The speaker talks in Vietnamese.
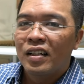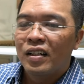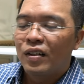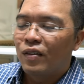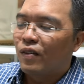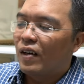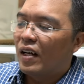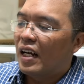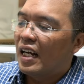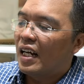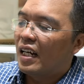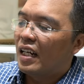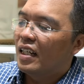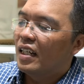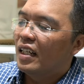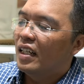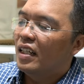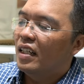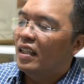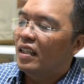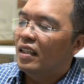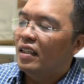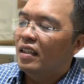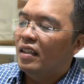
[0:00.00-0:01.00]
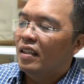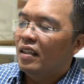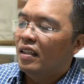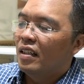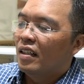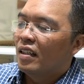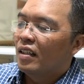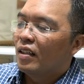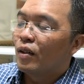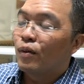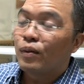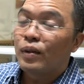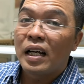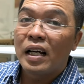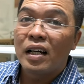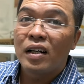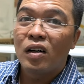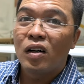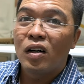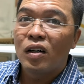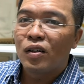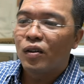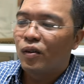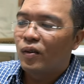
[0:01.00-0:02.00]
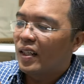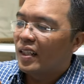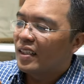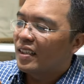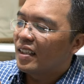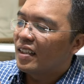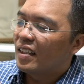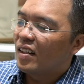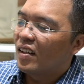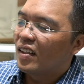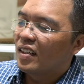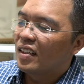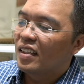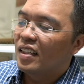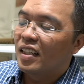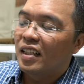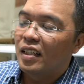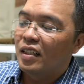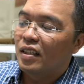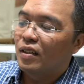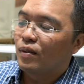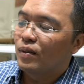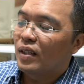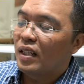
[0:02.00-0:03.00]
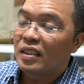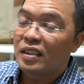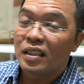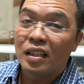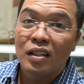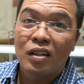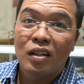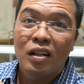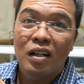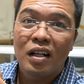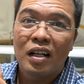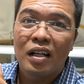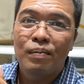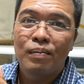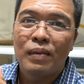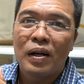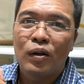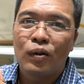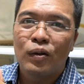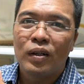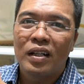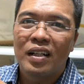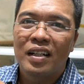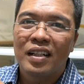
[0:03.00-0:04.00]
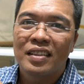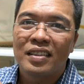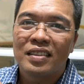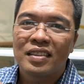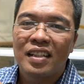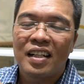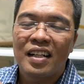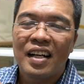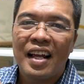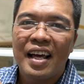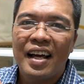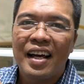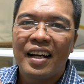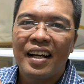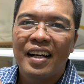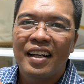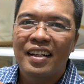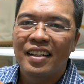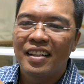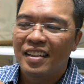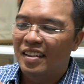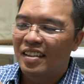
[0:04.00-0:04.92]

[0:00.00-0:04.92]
và khi chúng ta đo cholesterol thì chúng ta sẽ có cái màu ờ, xanh lá ha